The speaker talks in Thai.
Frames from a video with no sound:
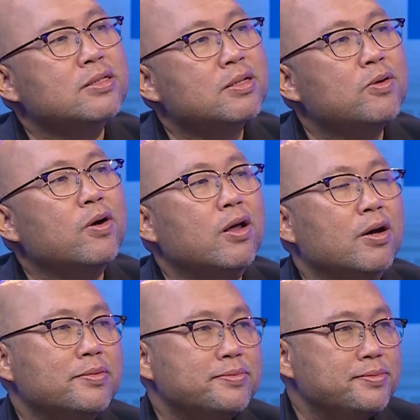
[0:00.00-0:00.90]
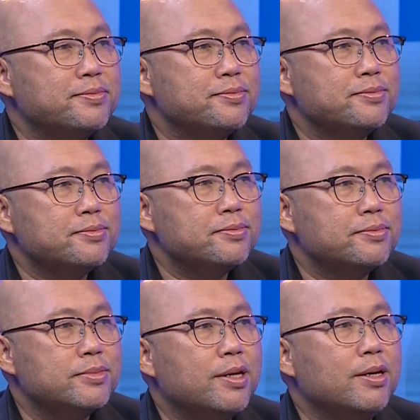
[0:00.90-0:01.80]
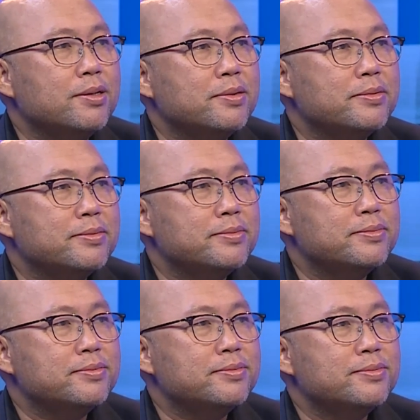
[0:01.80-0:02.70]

ตำรวจหรอกจริง แล้วมันใช้กับใคร